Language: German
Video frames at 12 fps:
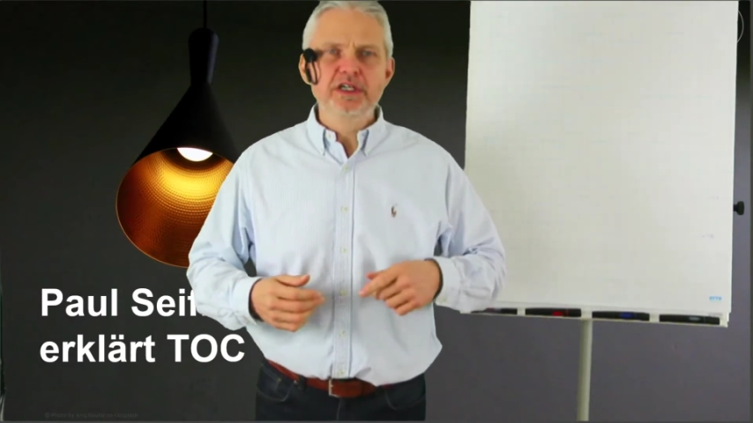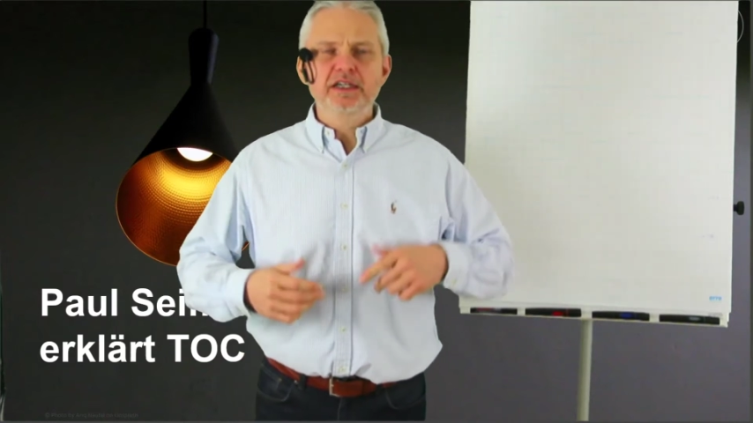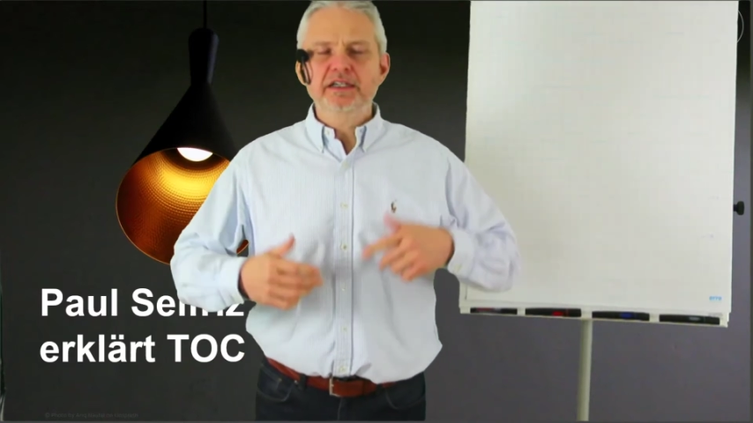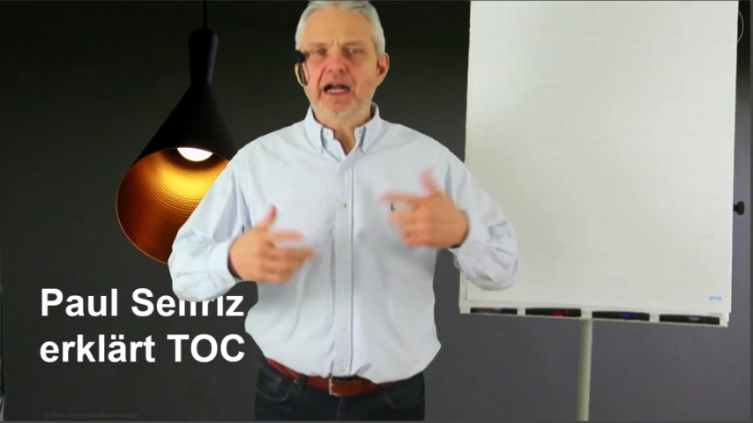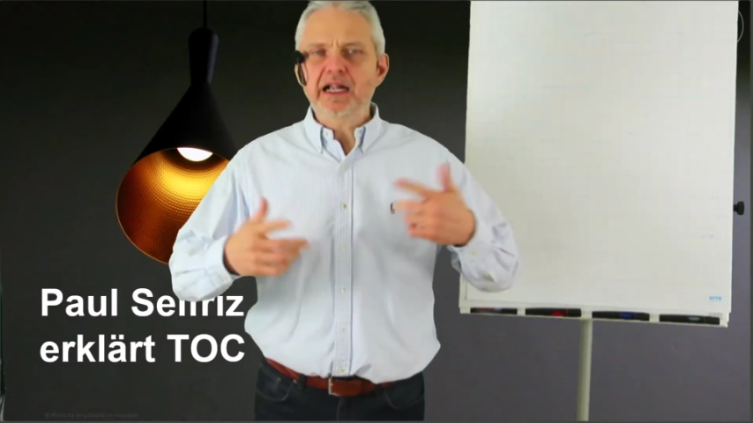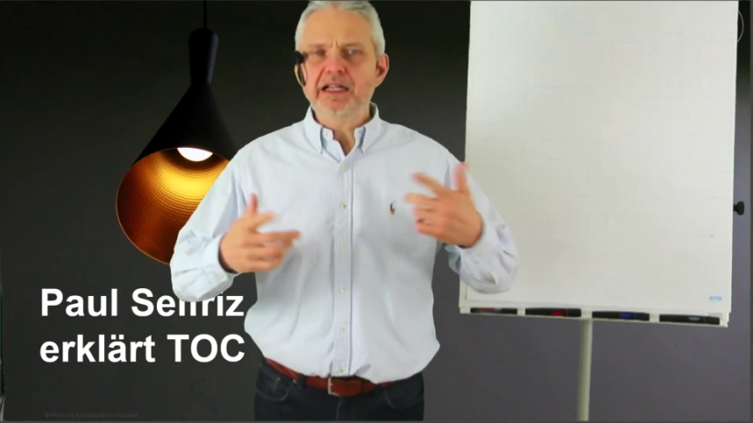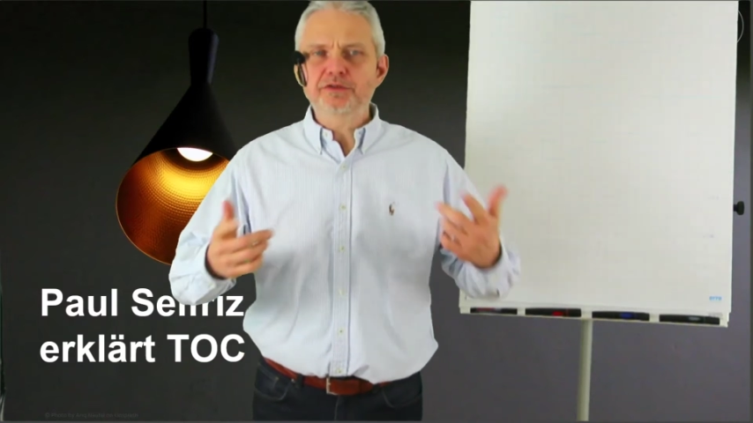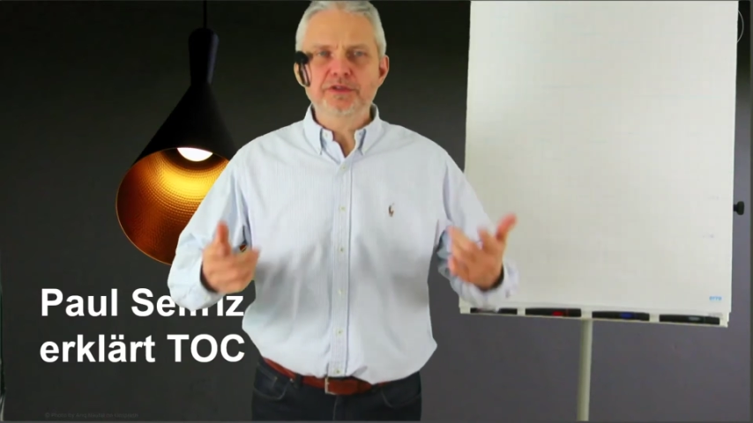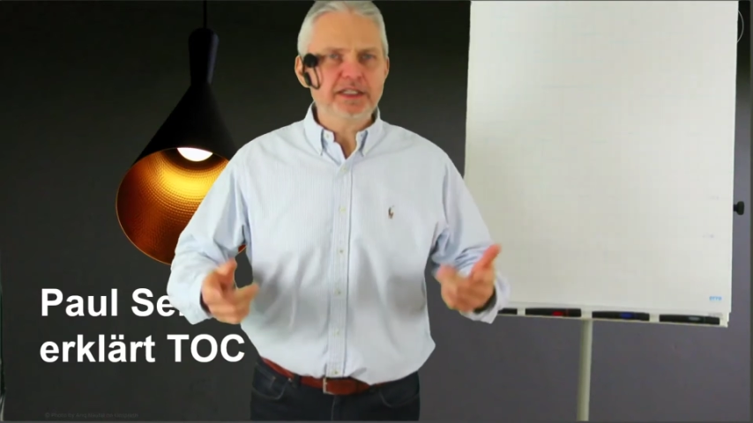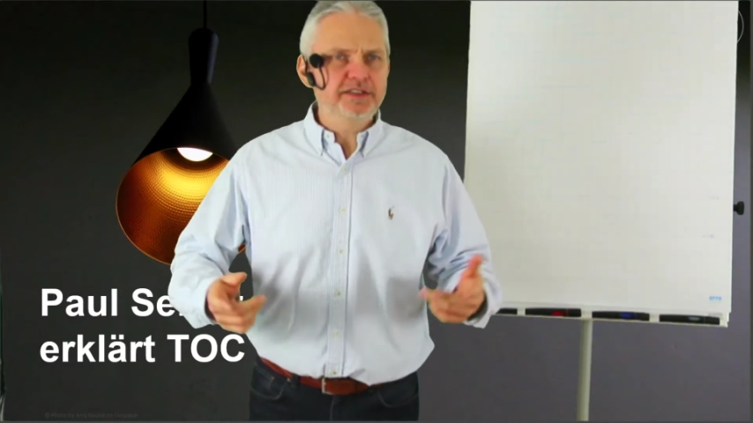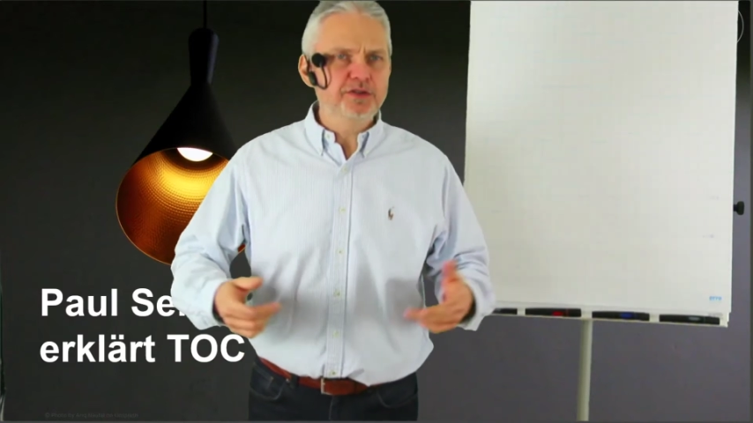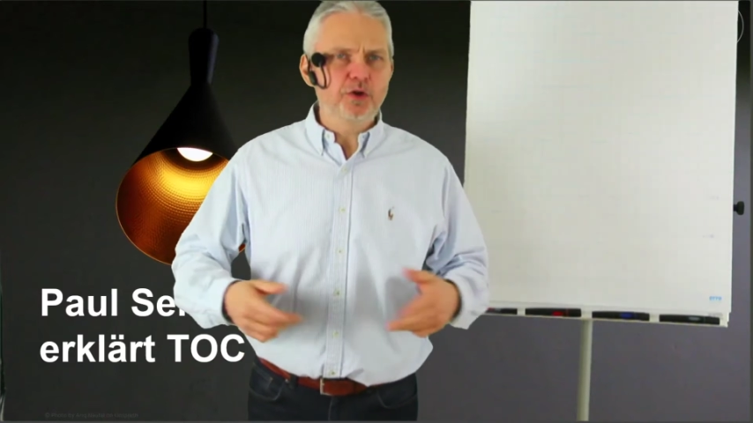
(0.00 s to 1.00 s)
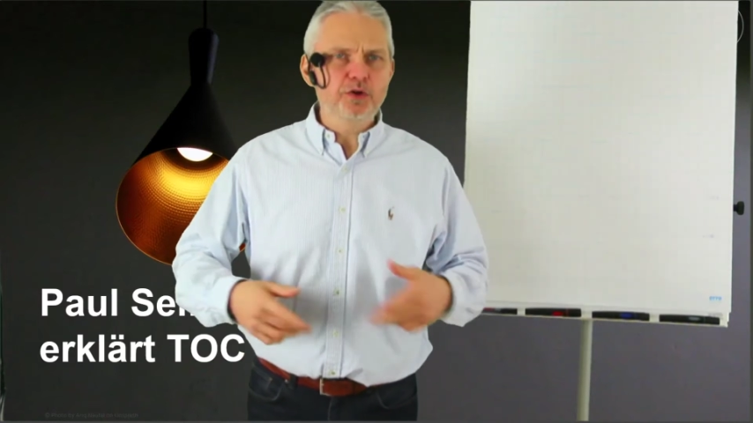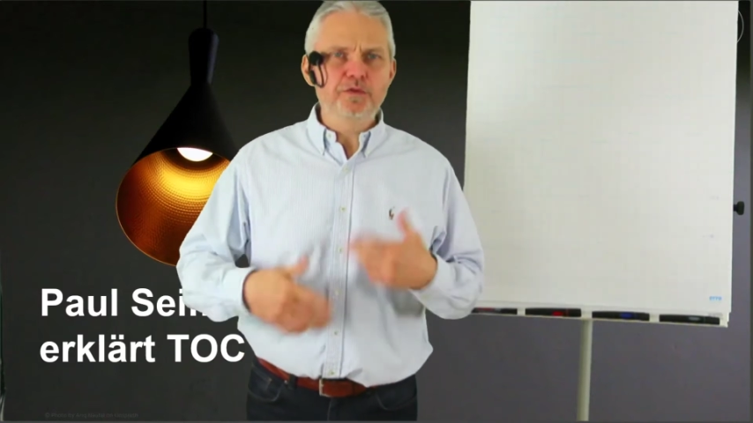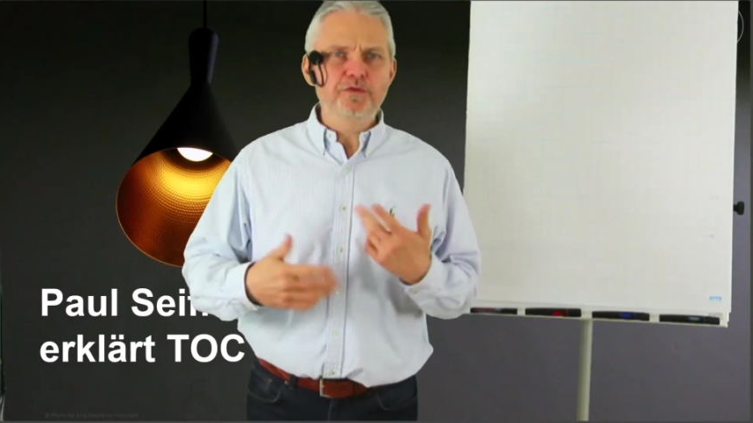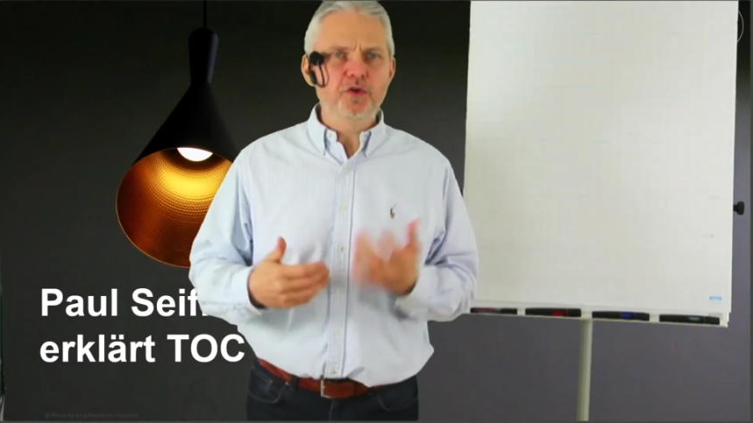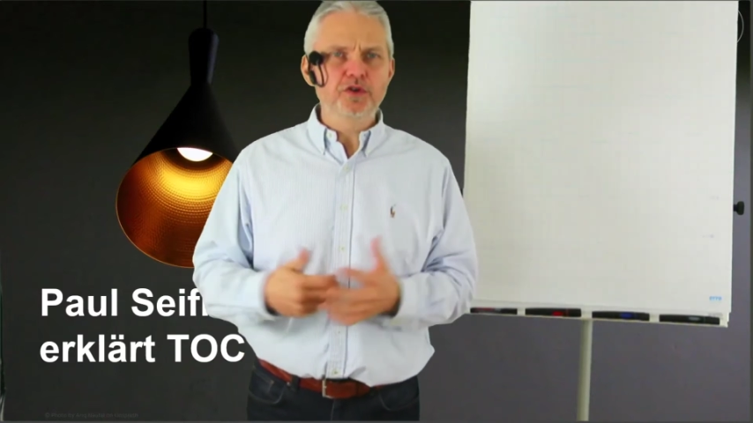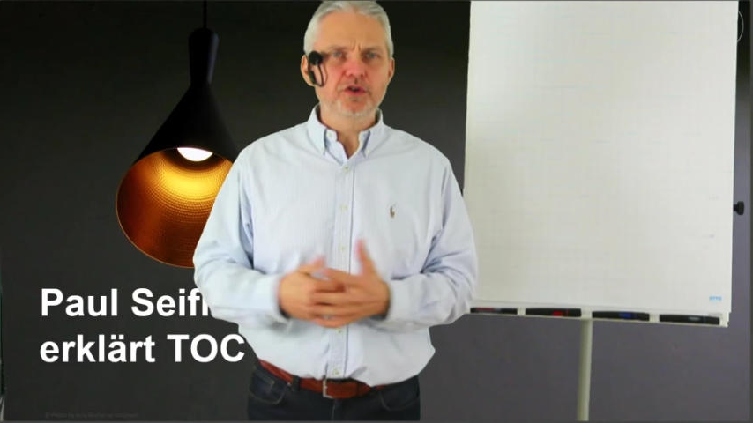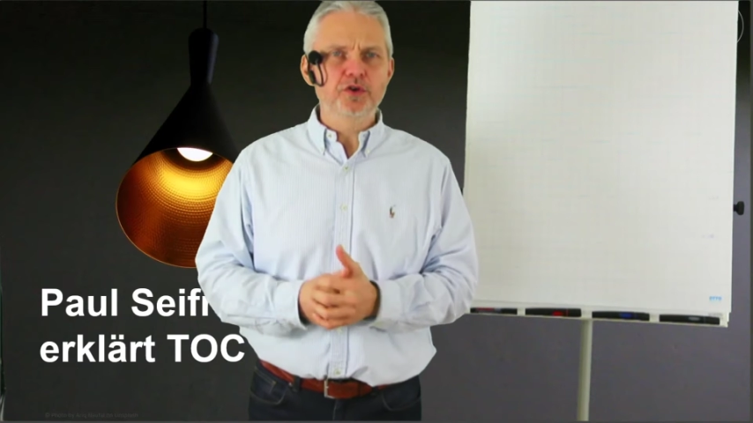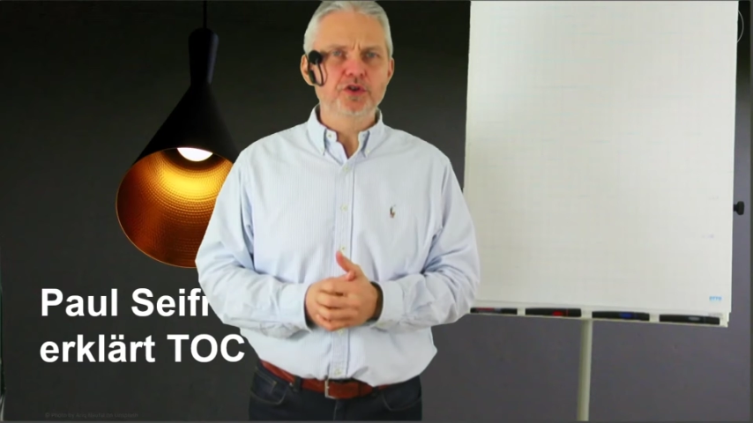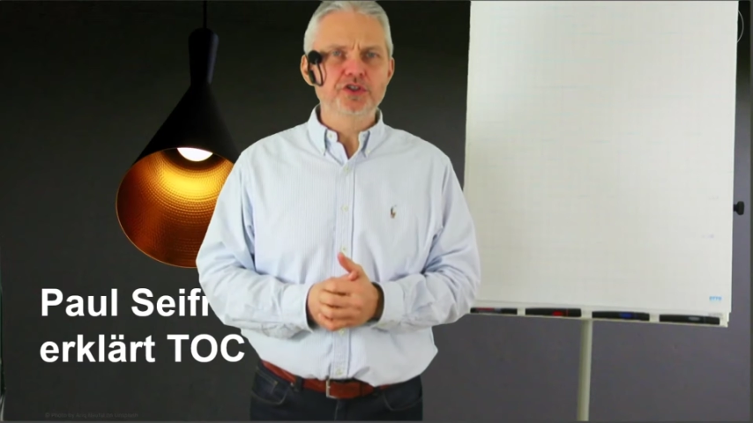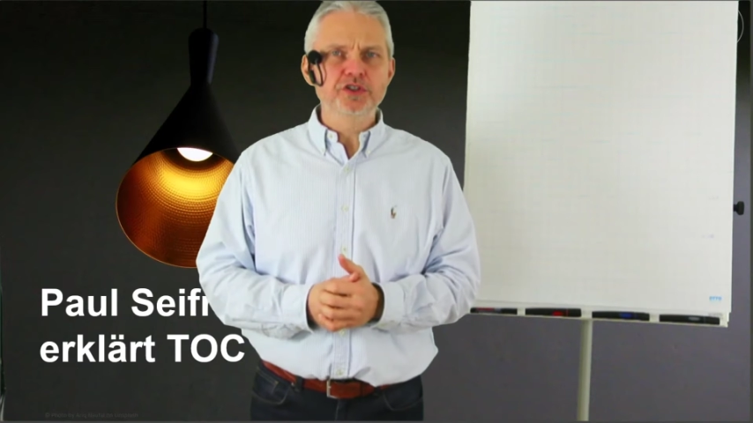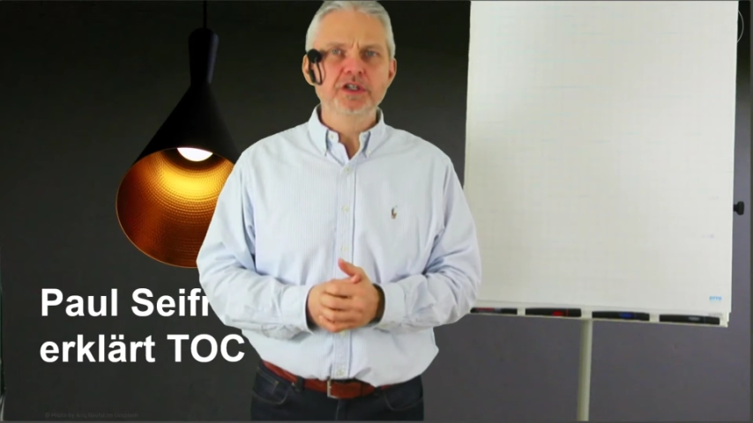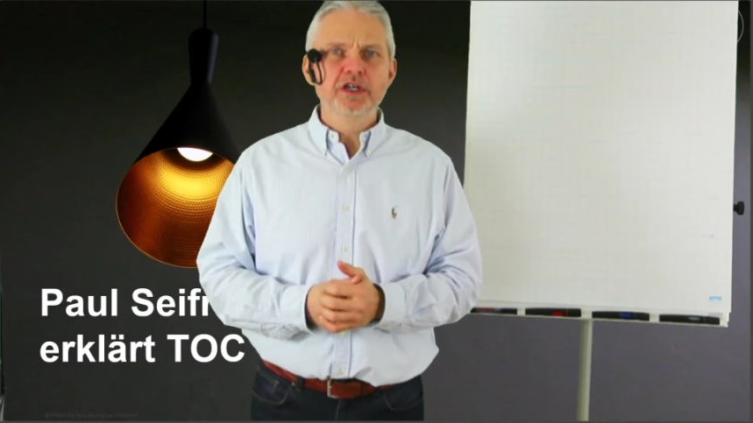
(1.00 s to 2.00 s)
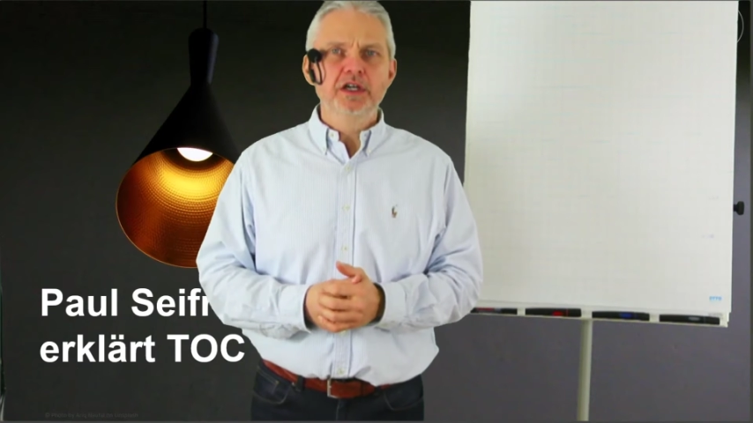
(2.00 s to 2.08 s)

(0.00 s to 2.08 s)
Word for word: Kalkulation auf Vollkosten.